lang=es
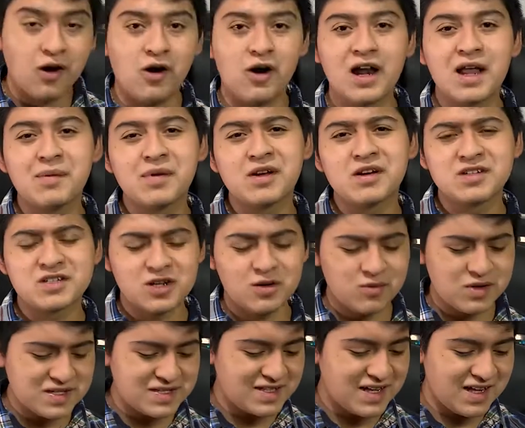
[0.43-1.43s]
Hola amigos,
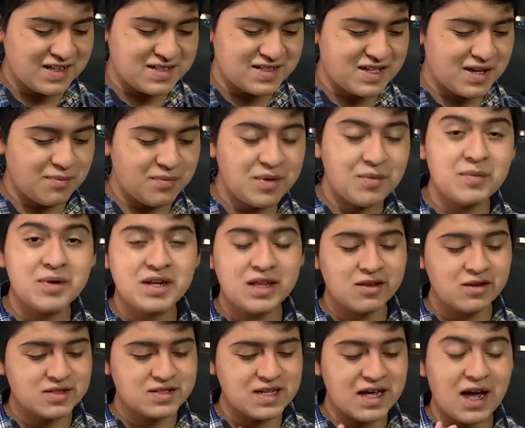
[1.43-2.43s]
¿cómo están? Sean
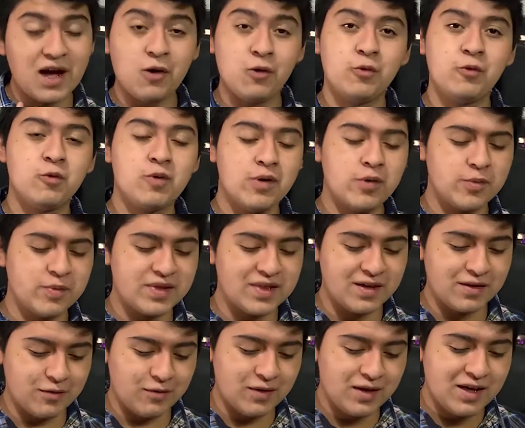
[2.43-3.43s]
bienvenidos a un nuevo
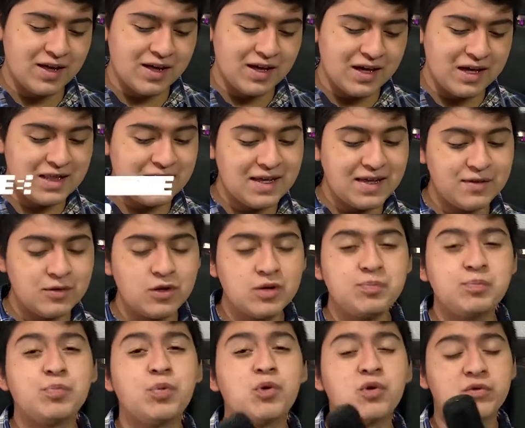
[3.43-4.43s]
video. El día de
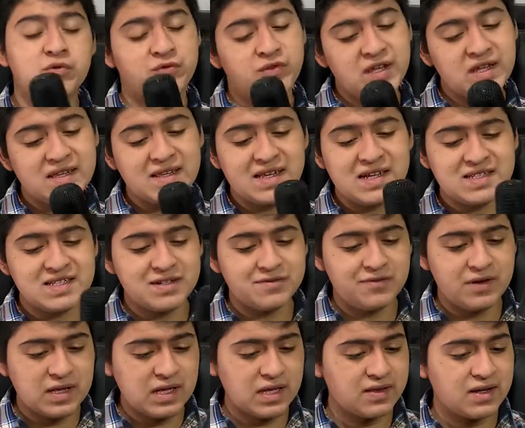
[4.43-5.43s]
hoy por fin ya
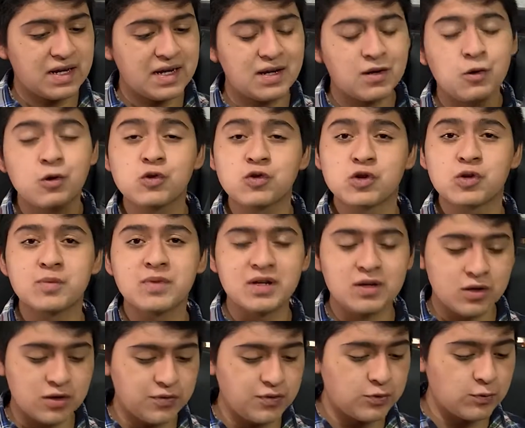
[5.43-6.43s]
hacía falta traer otro
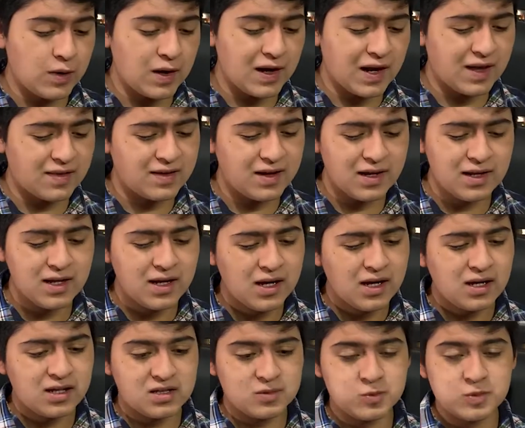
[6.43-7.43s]
micrófono al canal
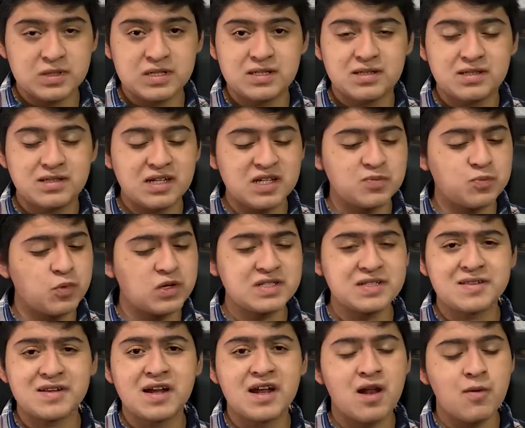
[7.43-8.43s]
después, después
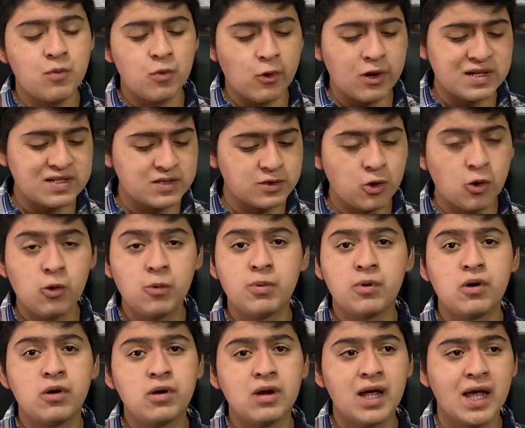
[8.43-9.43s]
de traer el Blue
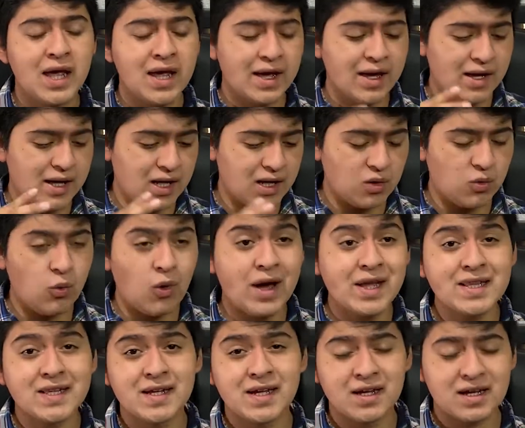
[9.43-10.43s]
Snowball, el
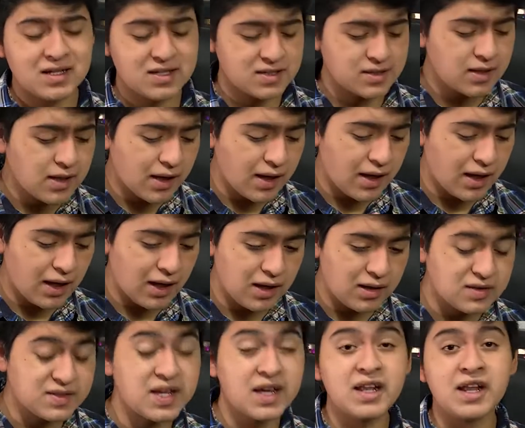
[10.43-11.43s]
Quadcast,
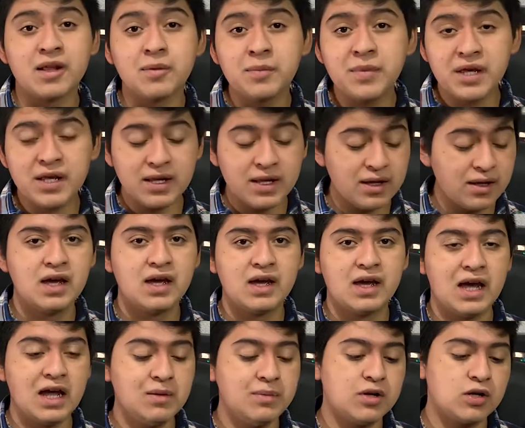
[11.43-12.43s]
el Seiren Mini,
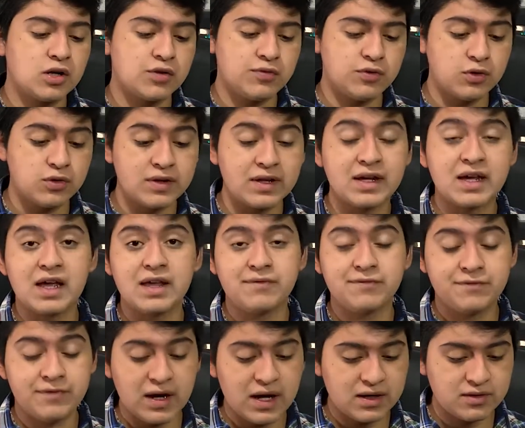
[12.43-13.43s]
el micrófono de
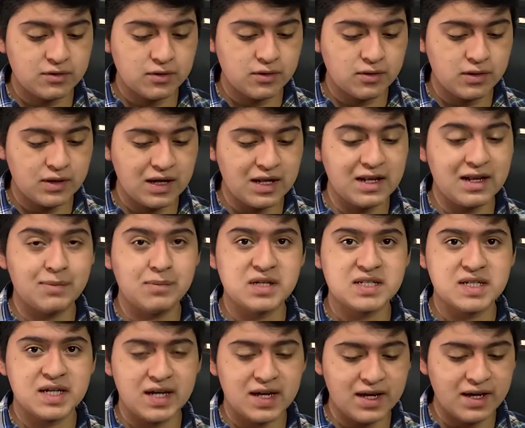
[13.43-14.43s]
Game Factor, el
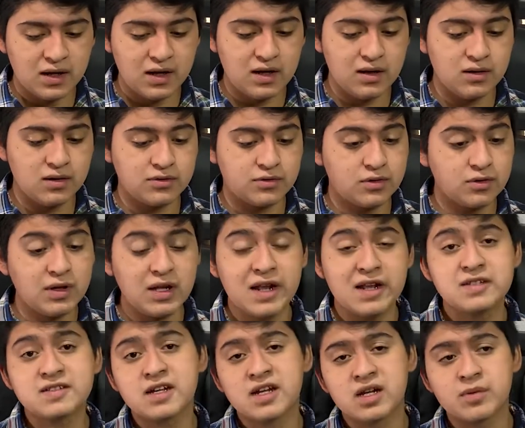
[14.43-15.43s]
MSG. toda
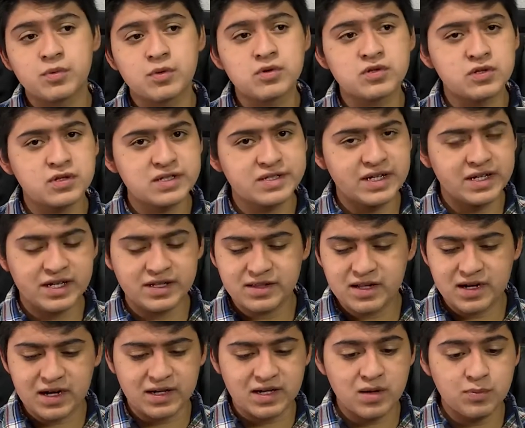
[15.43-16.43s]
la lista de reproducción está aquí en
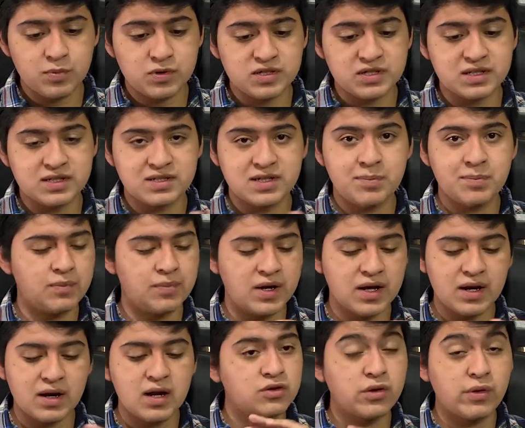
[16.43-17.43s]
el canal por si desean
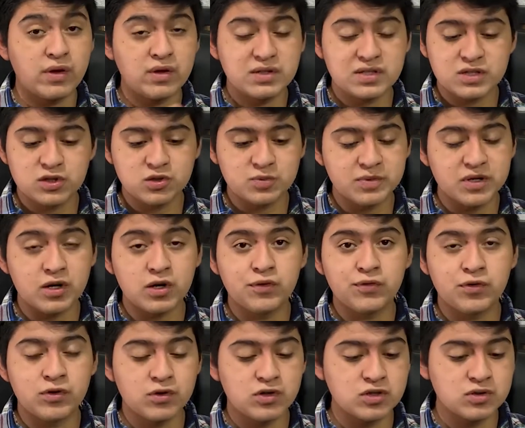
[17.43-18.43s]
ver todos esos
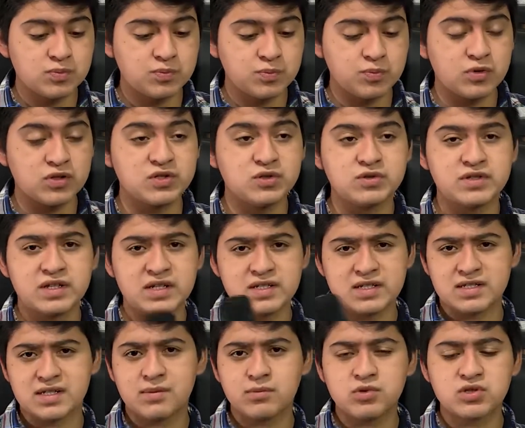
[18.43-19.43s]
micrófonos, por si
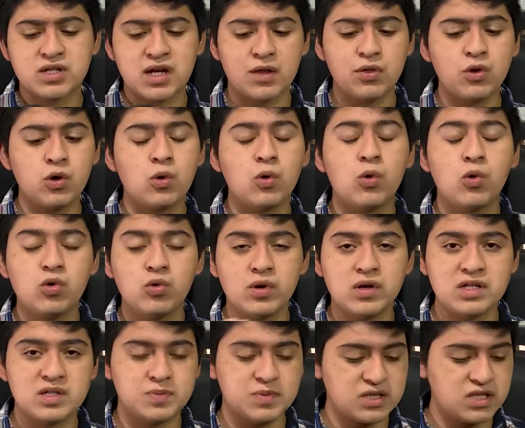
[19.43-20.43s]
ustedes están buscando uno
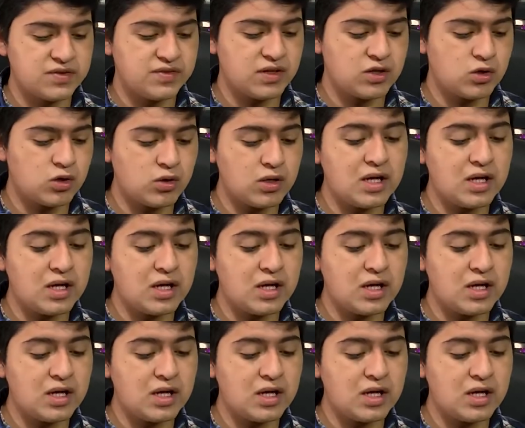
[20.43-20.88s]
en específico